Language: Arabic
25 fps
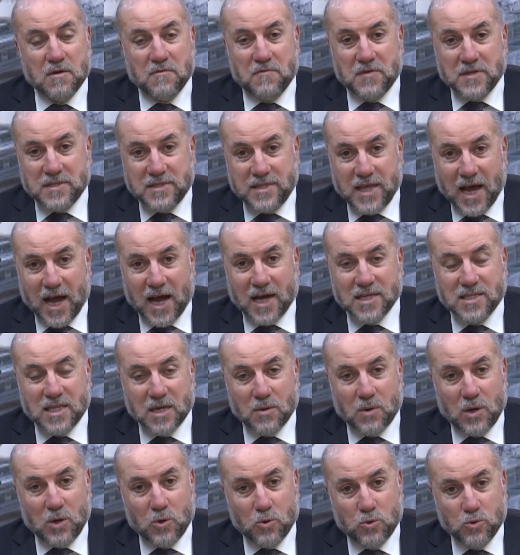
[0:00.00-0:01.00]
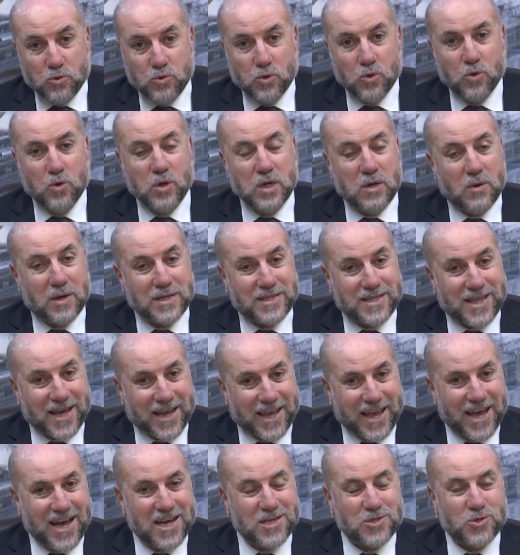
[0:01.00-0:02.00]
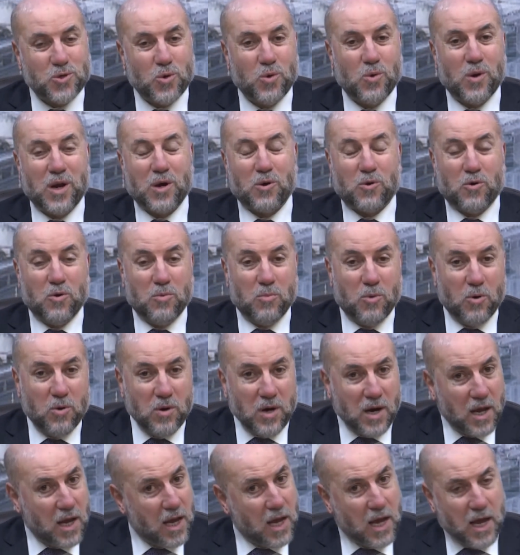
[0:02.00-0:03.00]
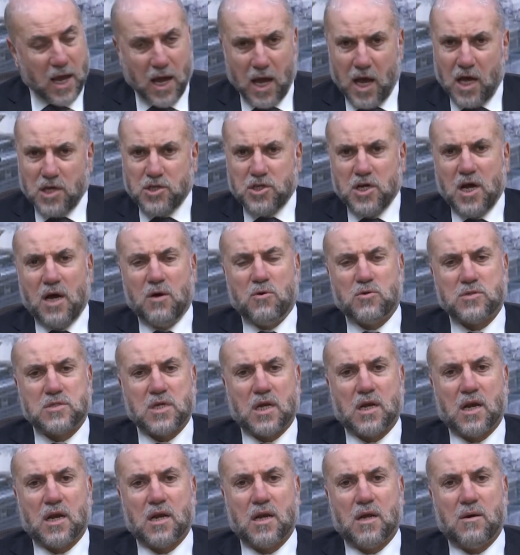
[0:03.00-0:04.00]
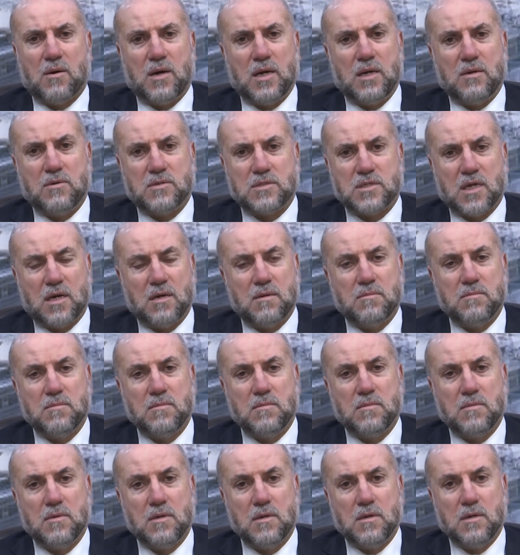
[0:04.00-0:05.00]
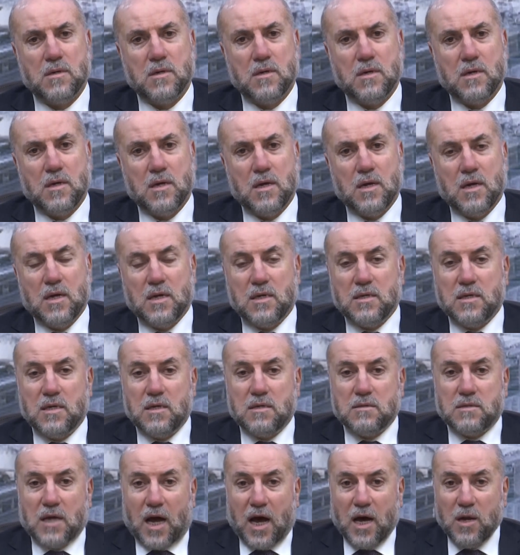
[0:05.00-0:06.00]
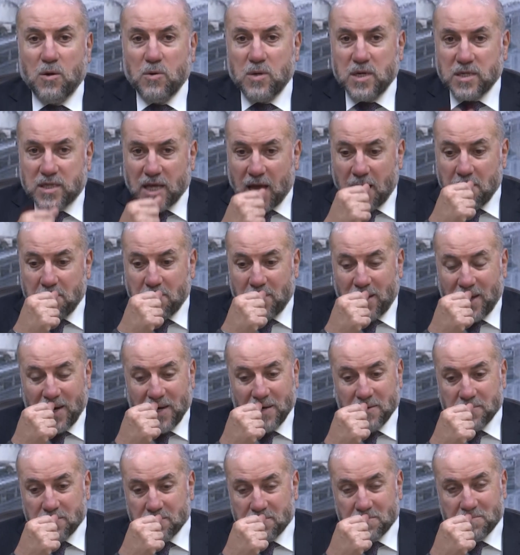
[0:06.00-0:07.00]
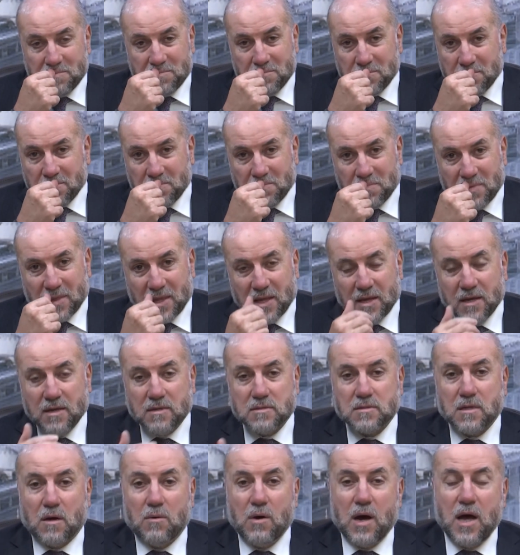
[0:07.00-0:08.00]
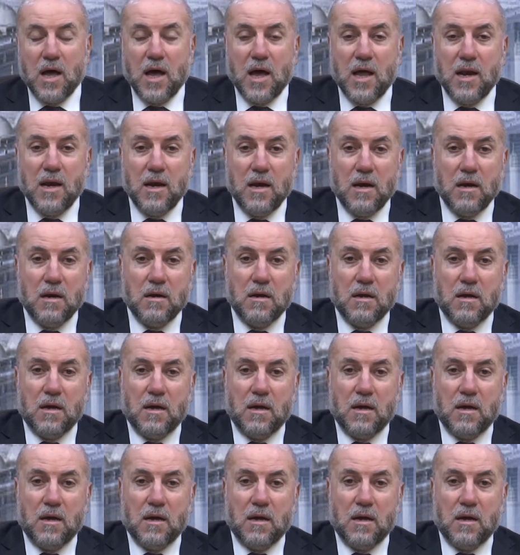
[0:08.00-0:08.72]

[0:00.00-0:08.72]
في الدعة والهدوء والتكاسل والخمول حاشاه صلى الله عليه وسلم تعالوا نتأمل طوال